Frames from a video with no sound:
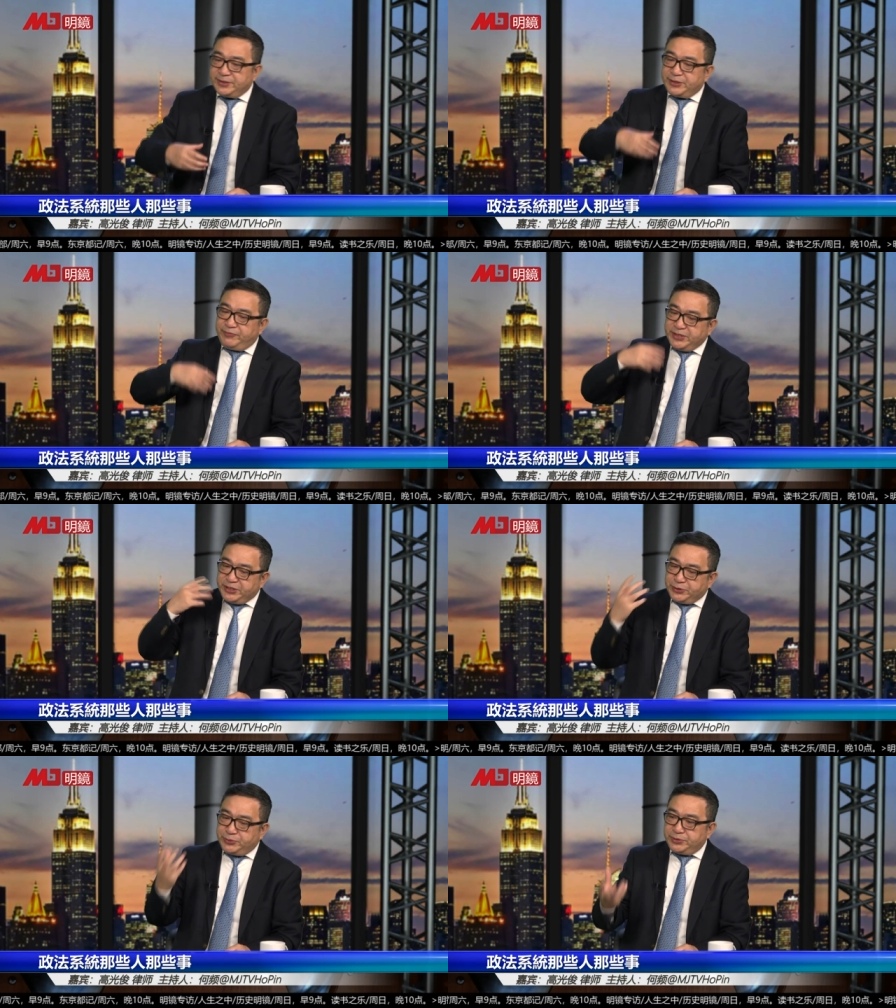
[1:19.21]
在分
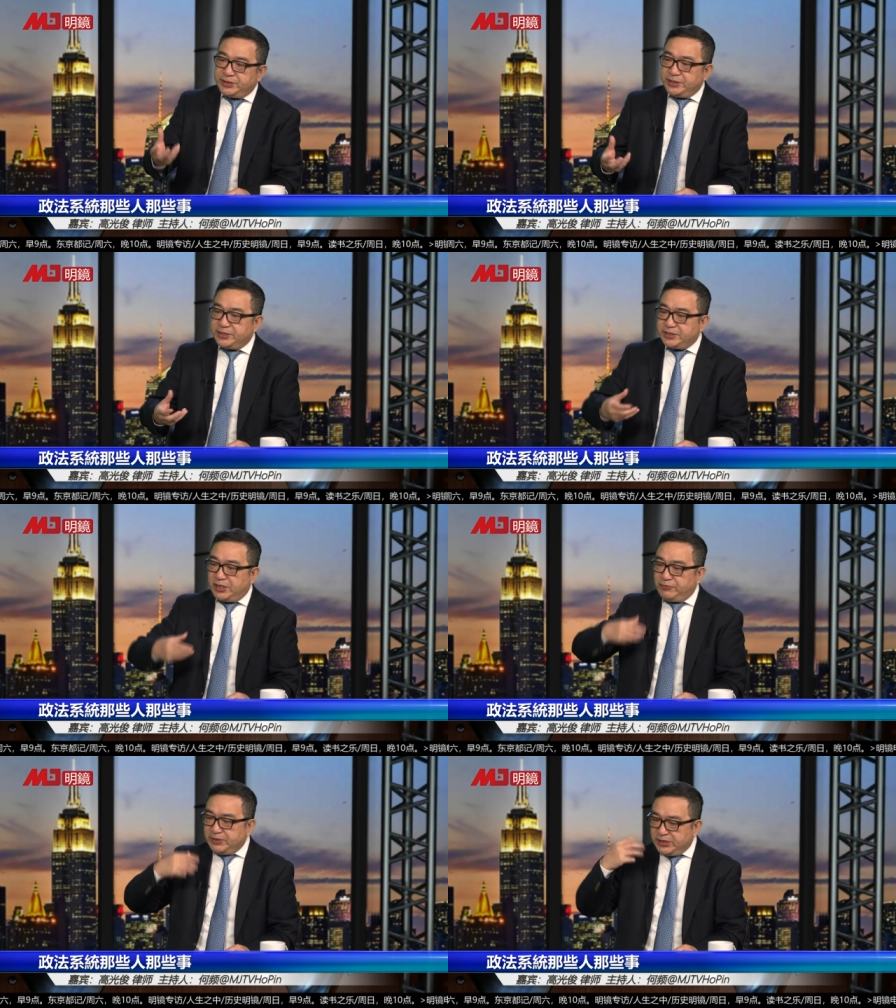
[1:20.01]
析局势的时
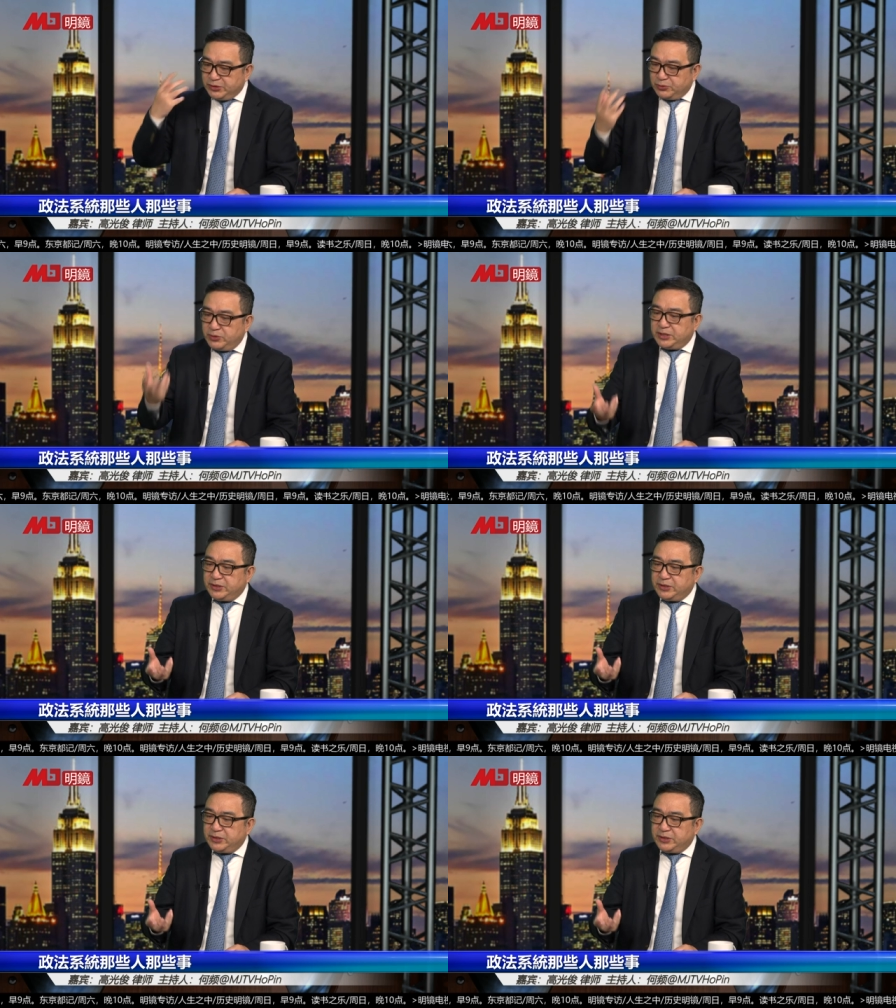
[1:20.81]
候，分析中国